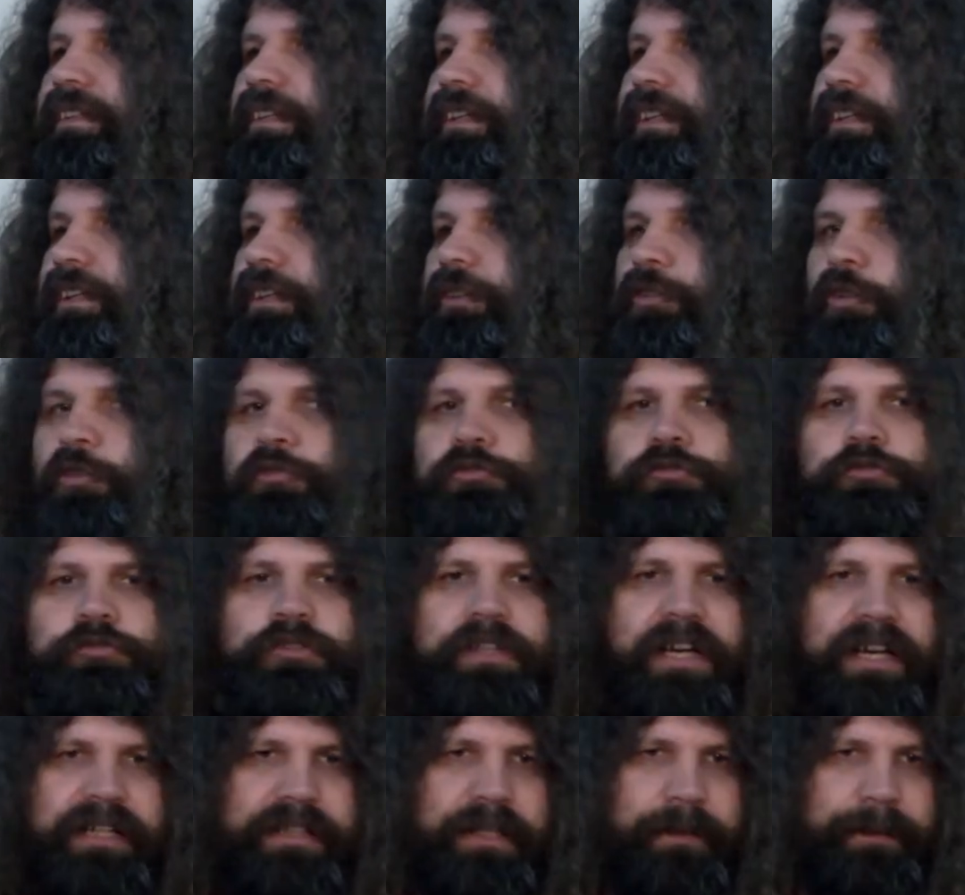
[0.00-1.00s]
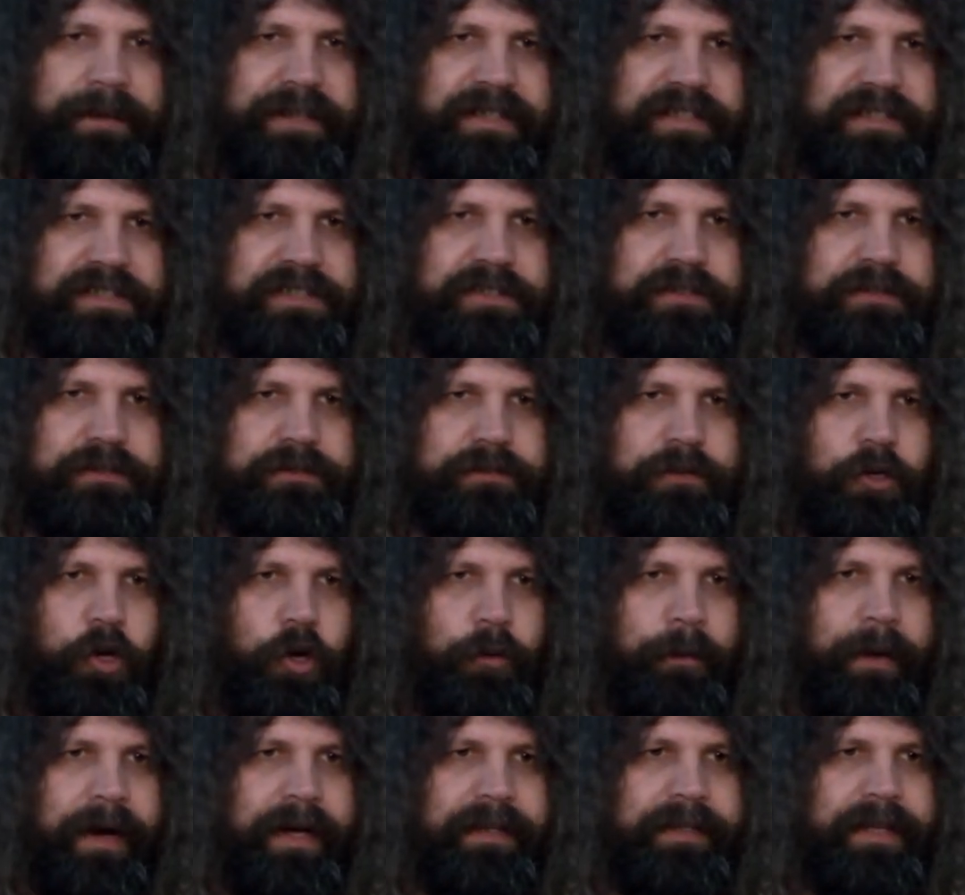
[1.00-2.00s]
e, yoksun kalabilir.
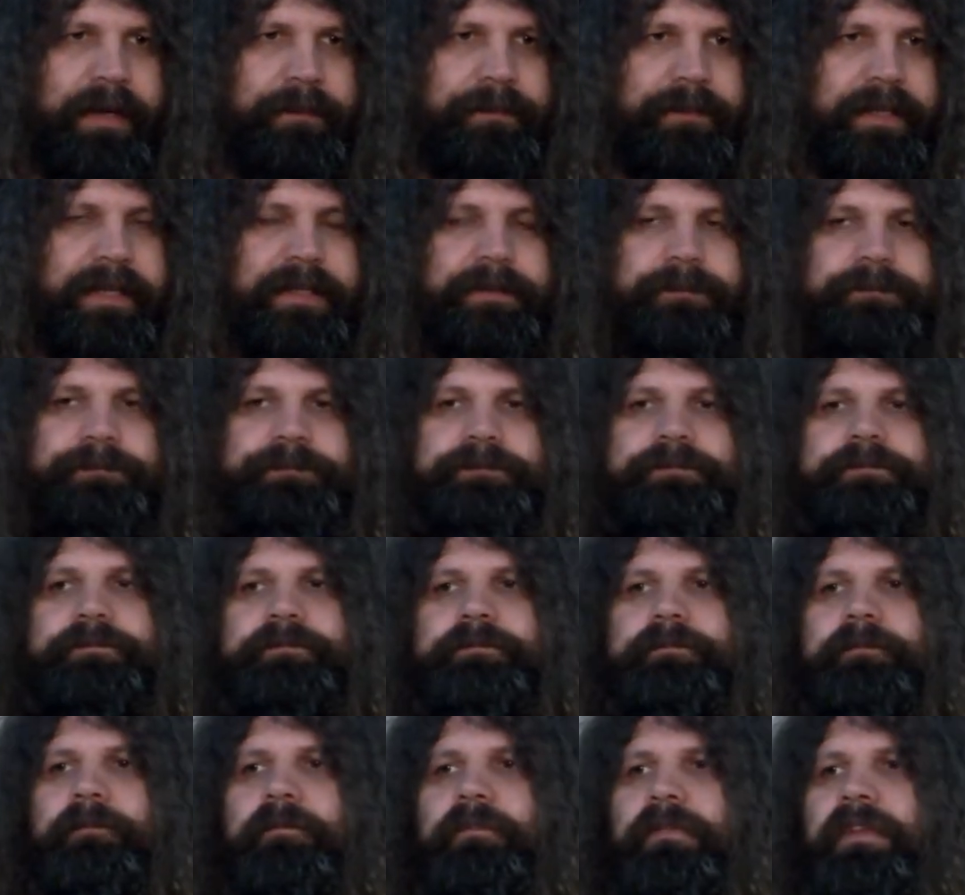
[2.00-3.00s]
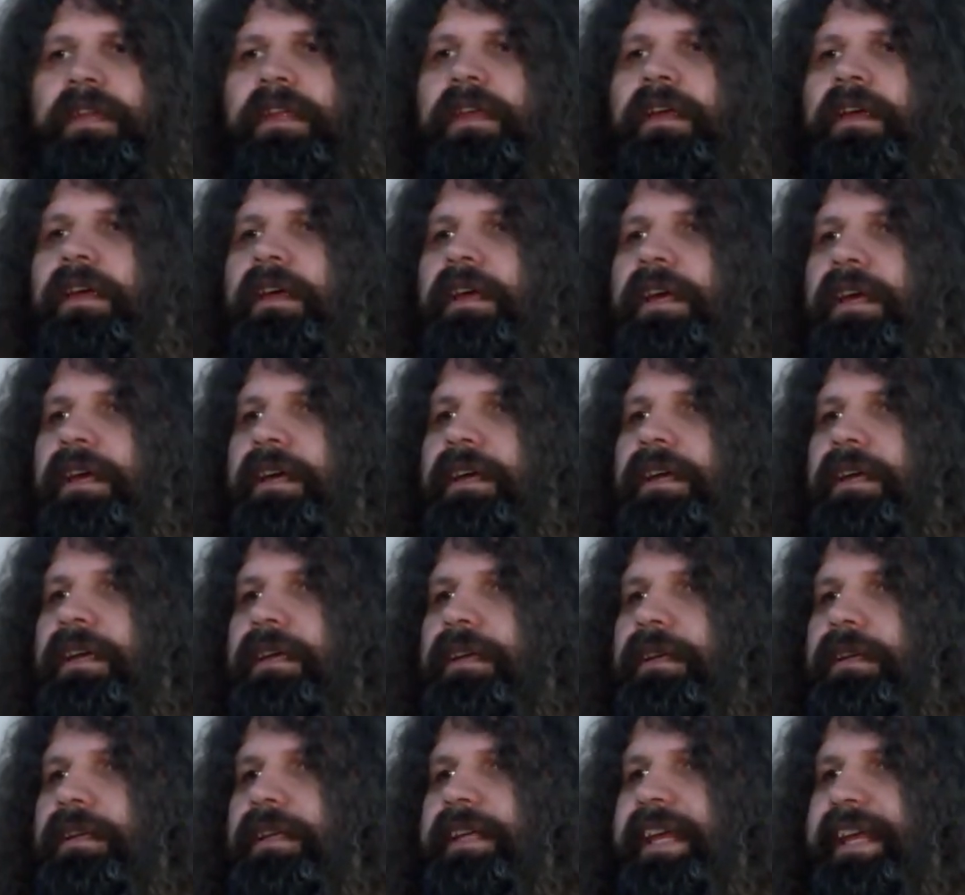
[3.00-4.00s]
O bağlamda e,
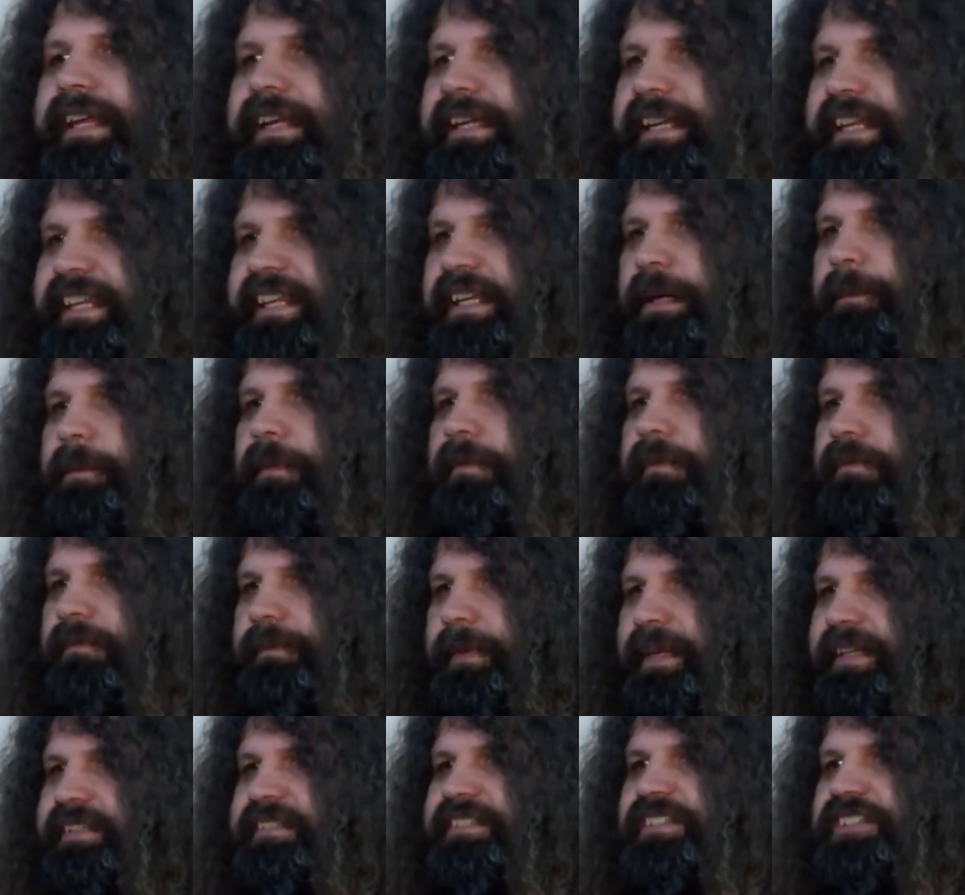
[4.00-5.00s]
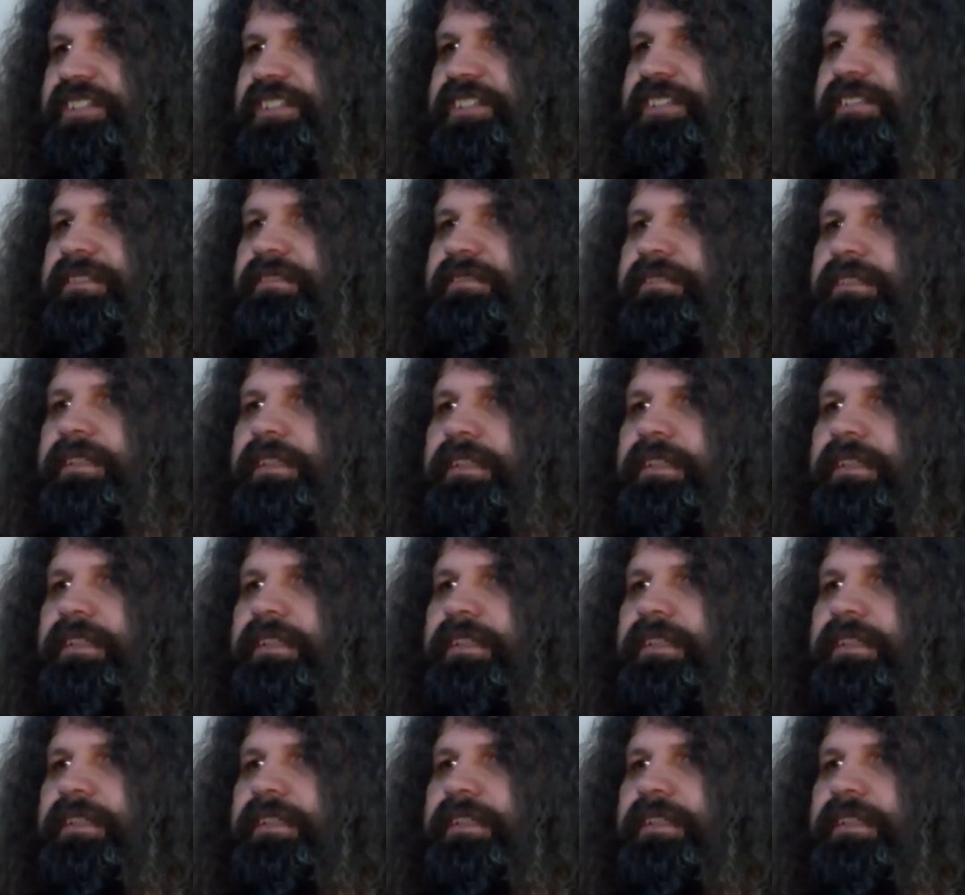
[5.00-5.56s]
yenilik yapabilmeniz için